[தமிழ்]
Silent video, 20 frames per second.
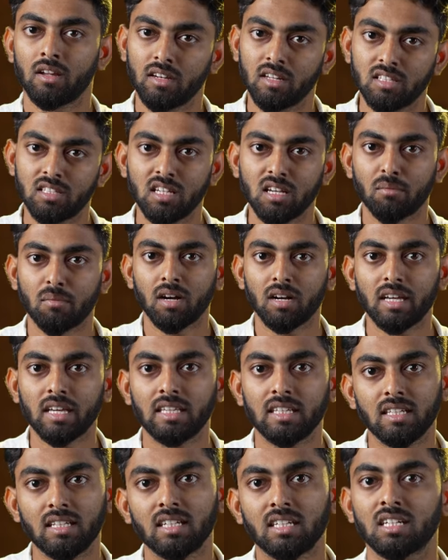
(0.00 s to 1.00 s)
நிச்சயமாக
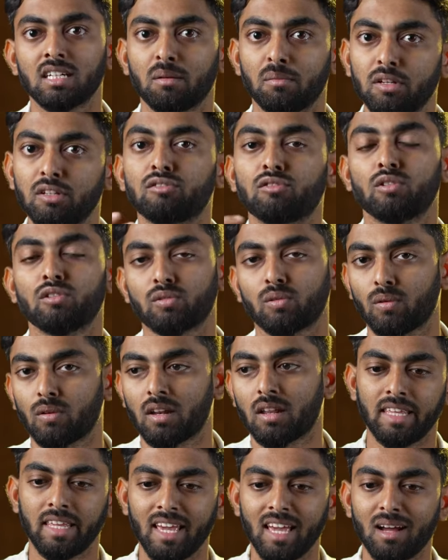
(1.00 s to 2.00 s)
இருக்குது அப்படின்னு சொல்லி
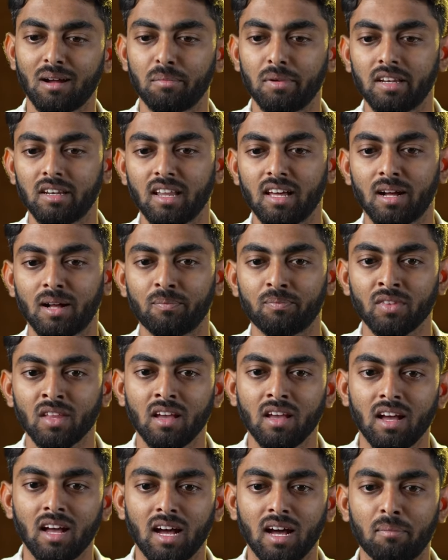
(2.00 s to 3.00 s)
சொல்லலாம் ஏன் அப்படின்னா
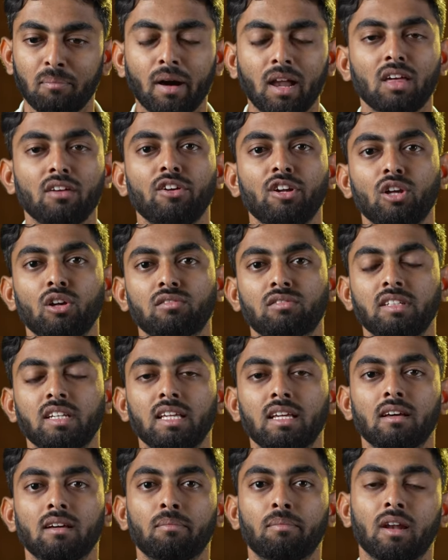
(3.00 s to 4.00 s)
பல வீடியோஸ்
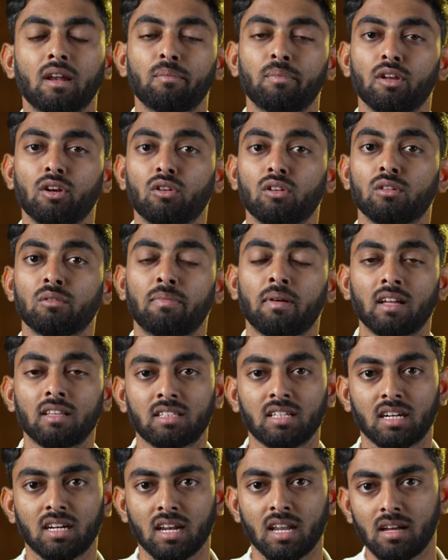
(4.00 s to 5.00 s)
நீங்கள் பல பேரோடது
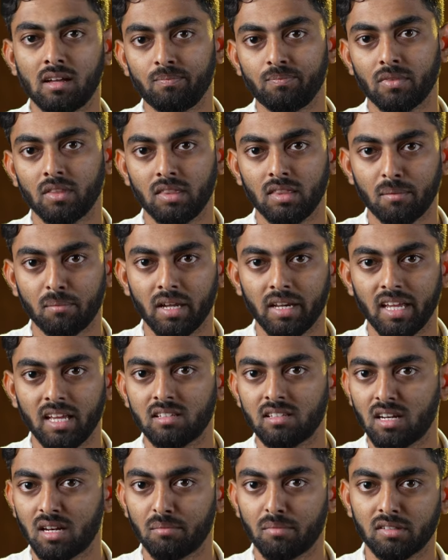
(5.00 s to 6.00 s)
பார்த்துருக்கலாம் இந்த மாதிரி
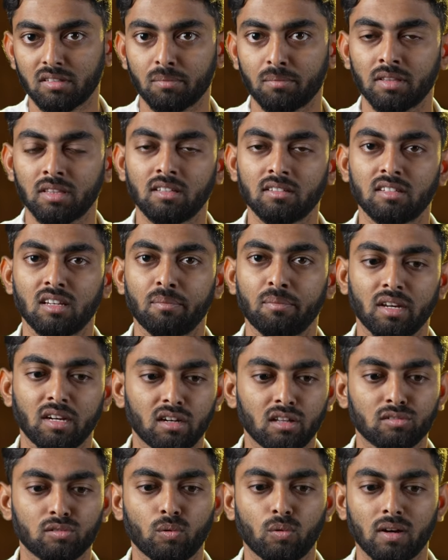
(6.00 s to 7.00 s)
ஏஞ்சல் நம்பர்ஸை பற்றி சில பேர்
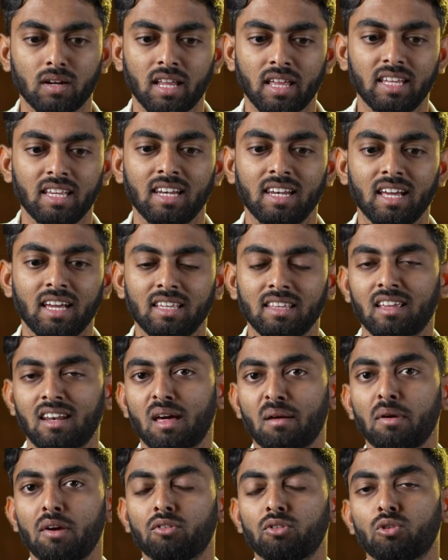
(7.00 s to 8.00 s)
என்ன சொல்லுவாங்கன்னா இல்லை
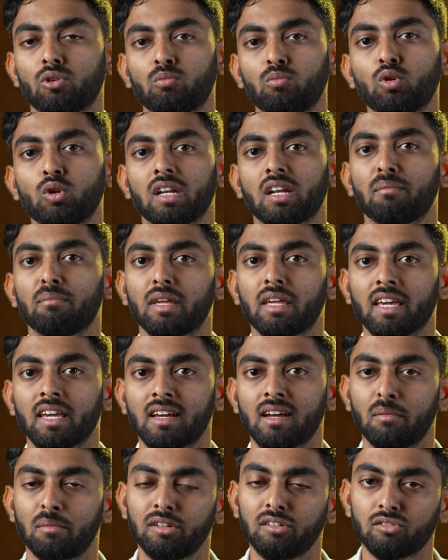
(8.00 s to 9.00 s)
இதெல்லாமே வந்து ஒரு மூட
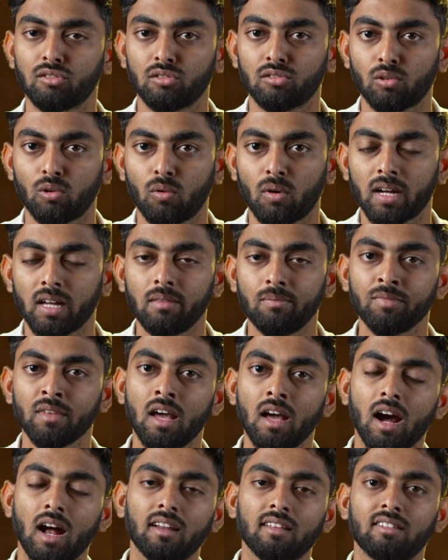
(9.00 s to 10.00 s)
நம்பிக்கை அப்படின்னு சொல்லி சொல்லுவாங்க
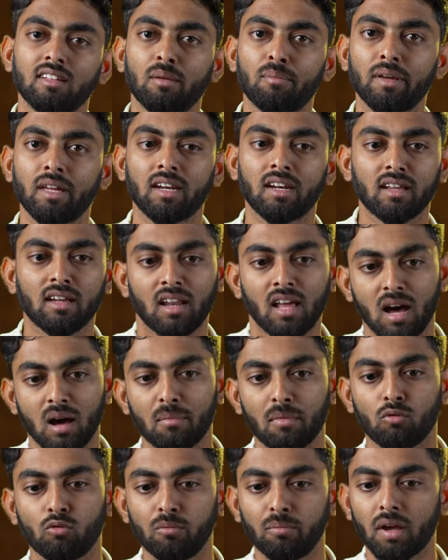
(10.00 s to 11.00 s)
ஆனால் சில பேர் என்னென்னா
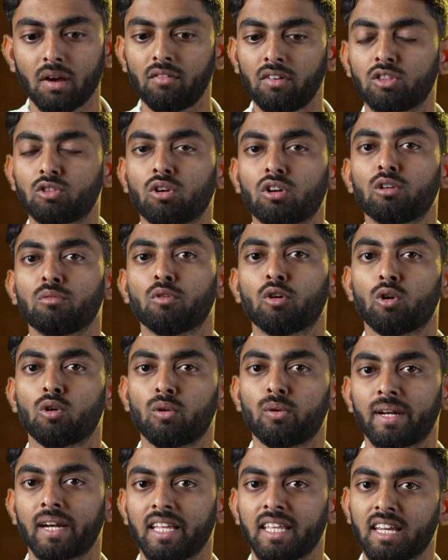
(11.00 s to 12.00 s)
ஆமாம் உண்மையாகவே தொடர்பு
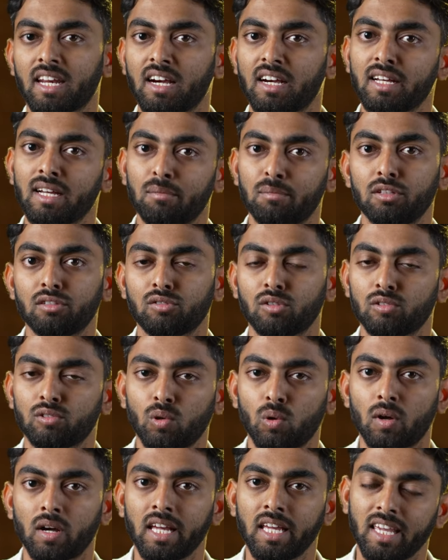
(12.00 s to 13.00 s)
கொள்ளணும்னு நினைக்கிறாங்க அப்படின்னு சொல்லி
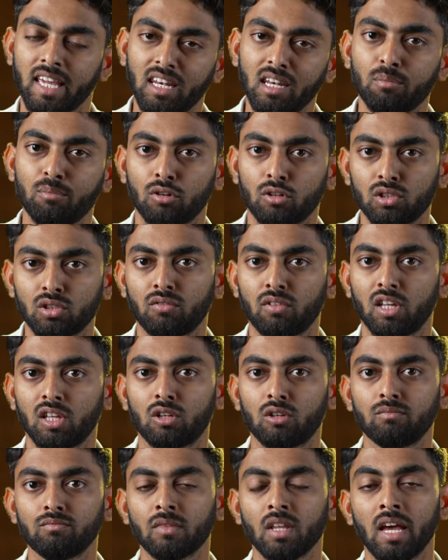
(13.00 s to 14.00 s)
சொல்லுவாங்க என்னை பொறுத்த
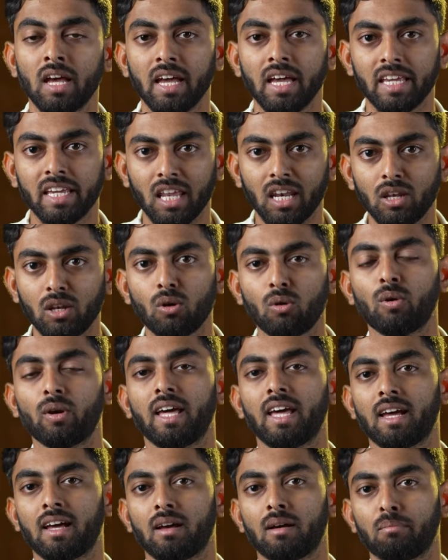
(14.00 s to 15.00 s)
வரைக்கும்
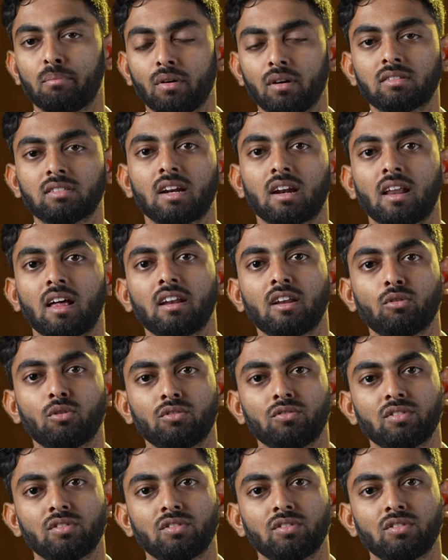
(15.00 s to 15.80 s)
என்னோட பர்சனலான ஒரு